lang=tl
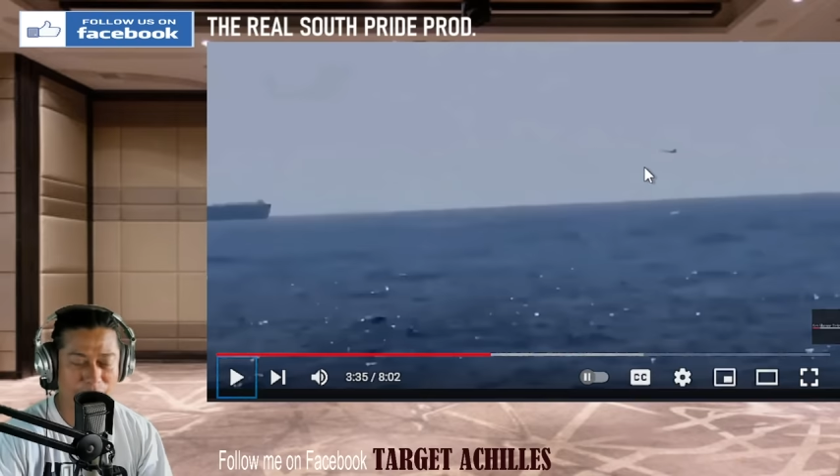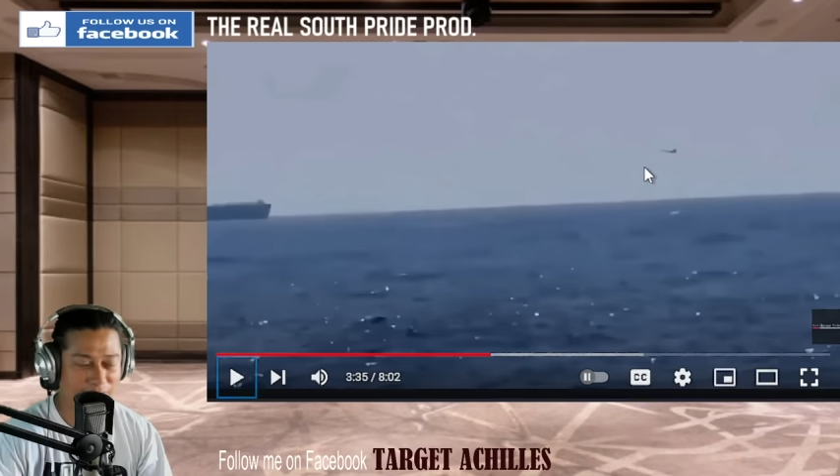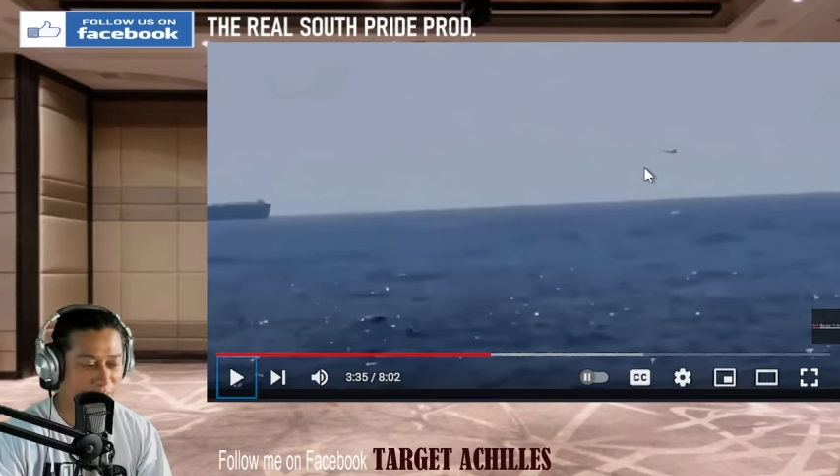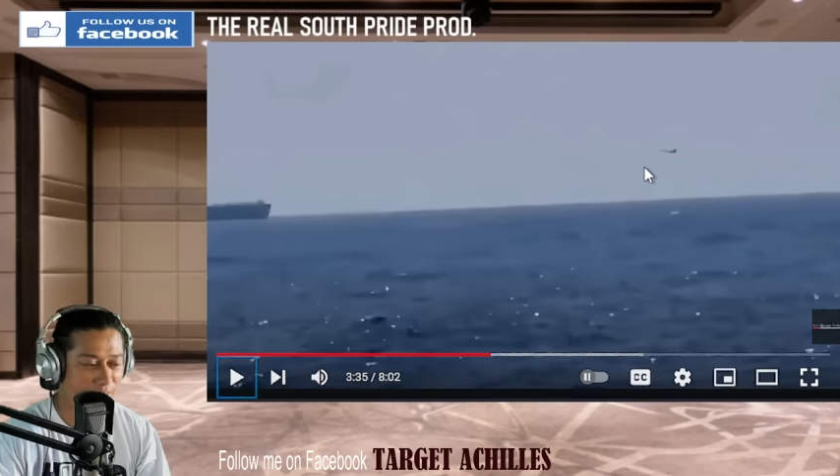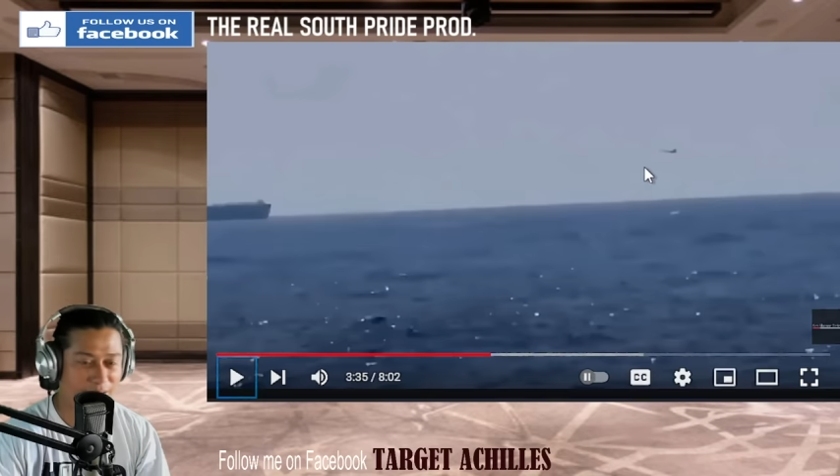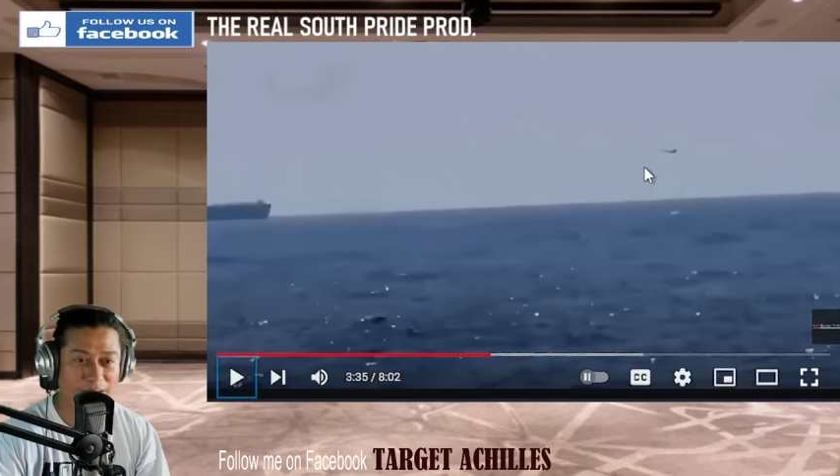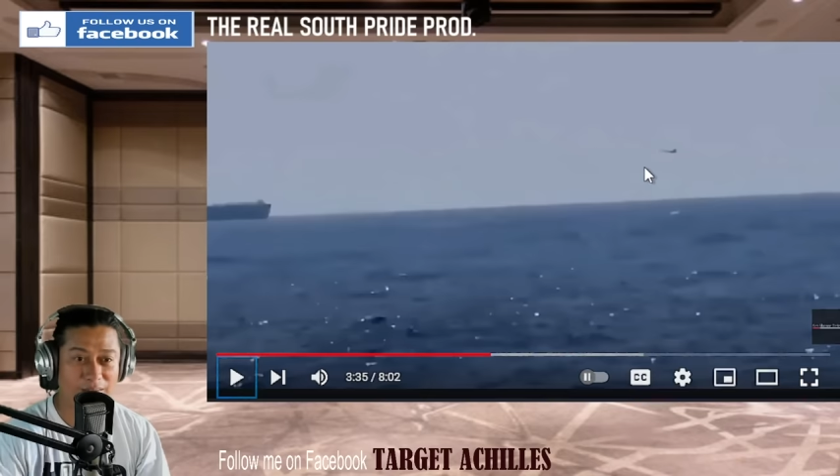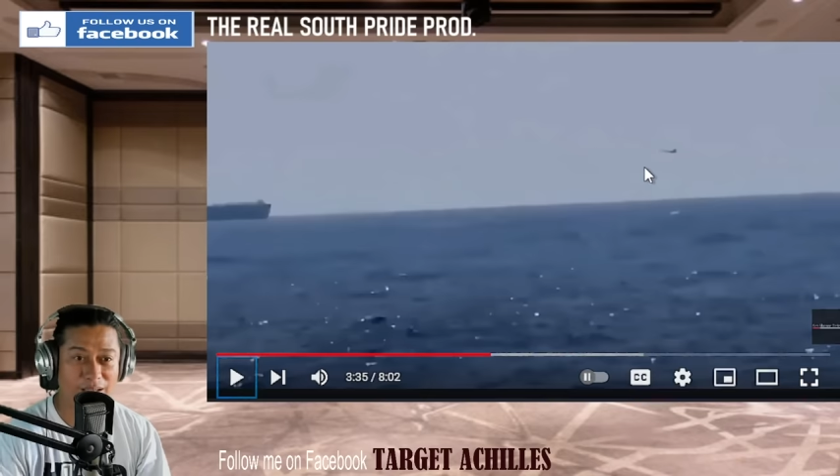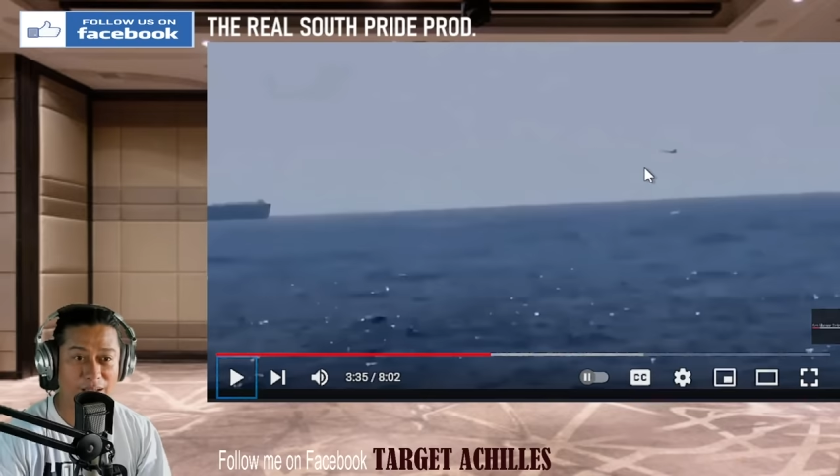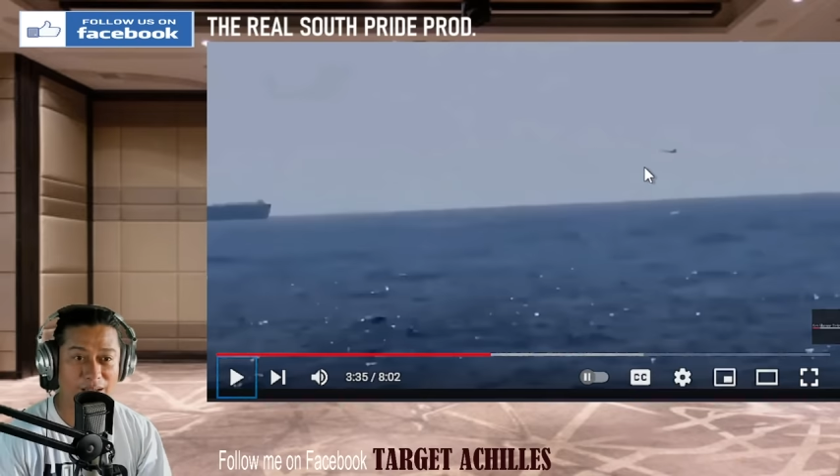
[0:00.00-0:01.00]
US eh
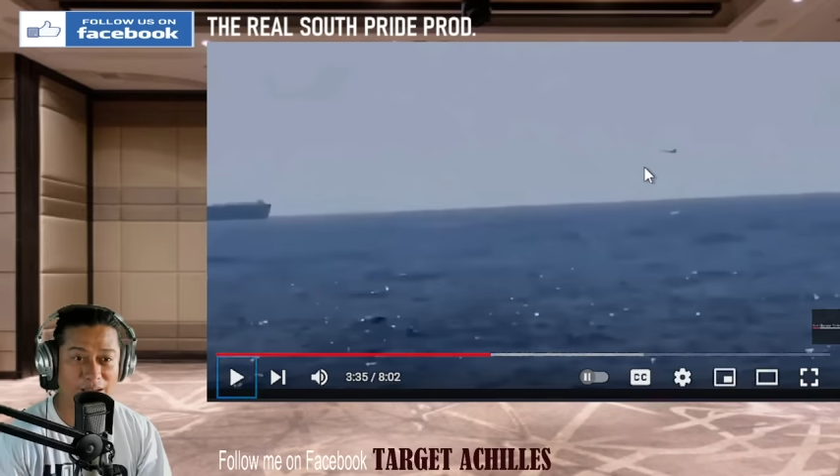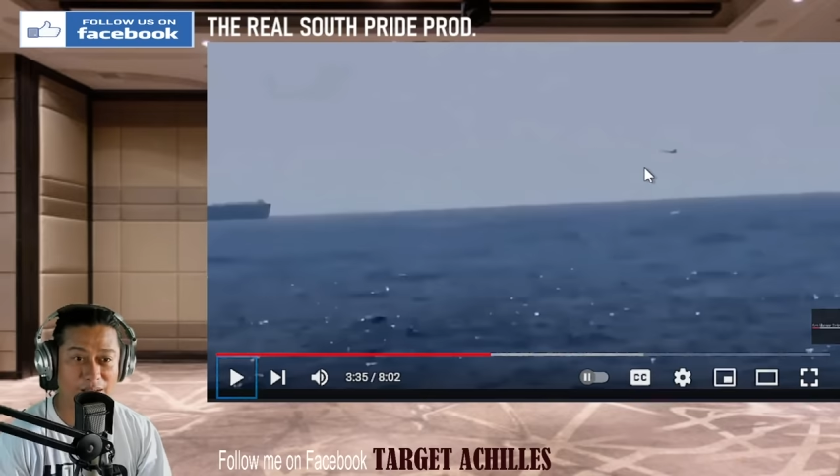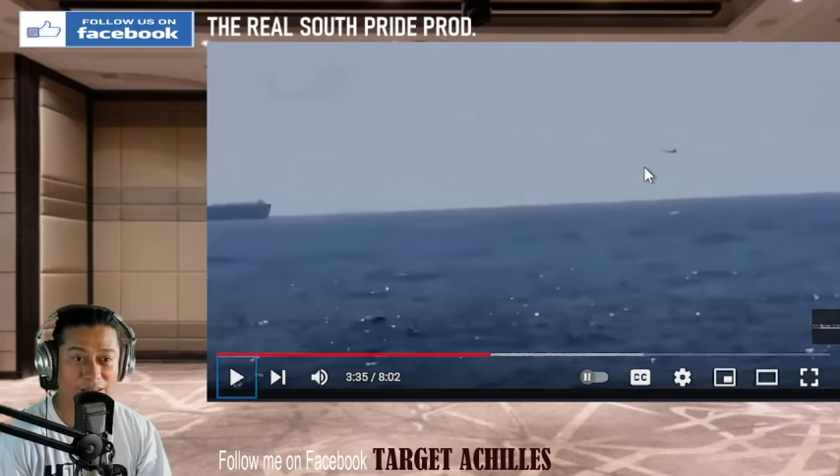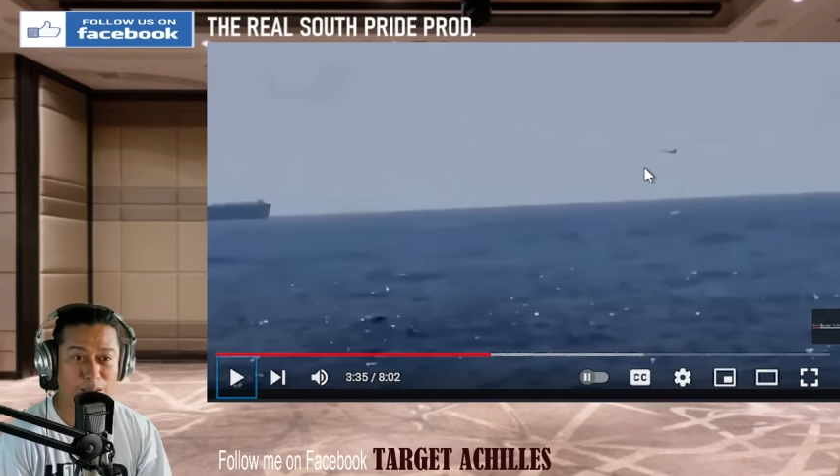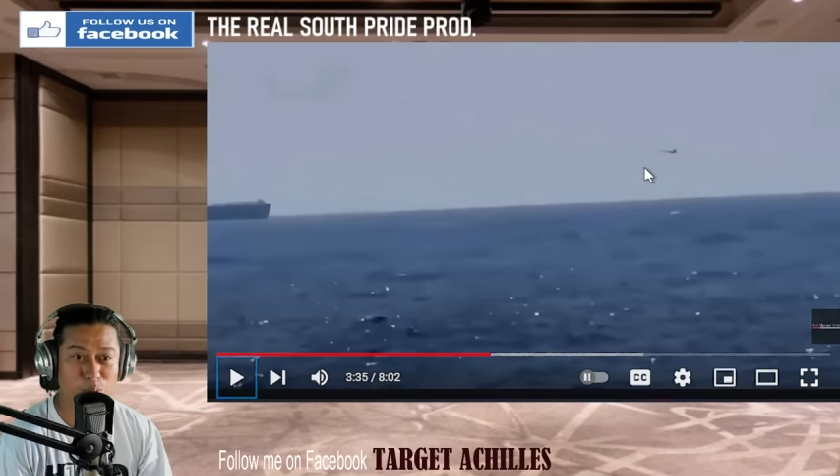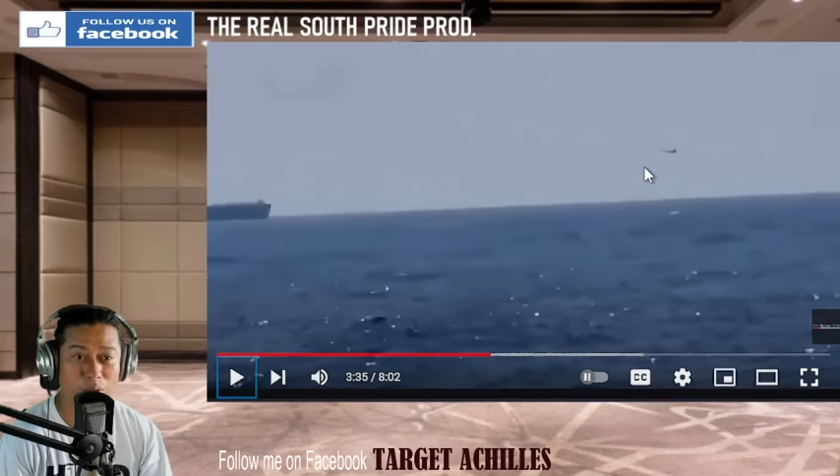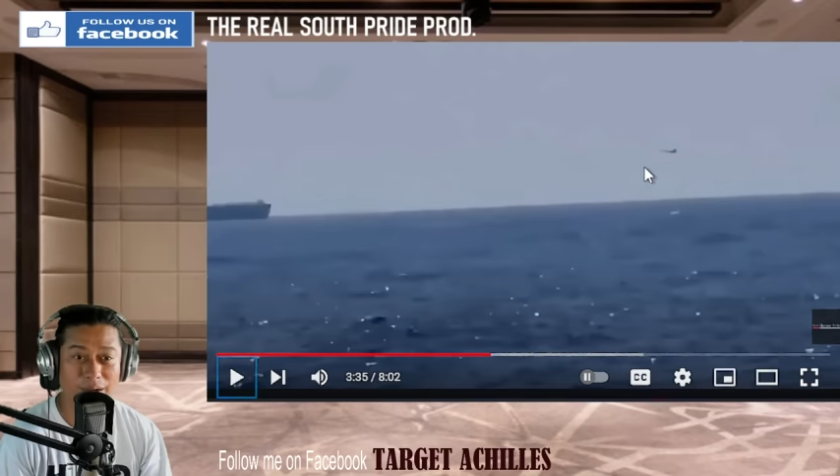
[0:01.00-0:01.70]
hindi hindi nyo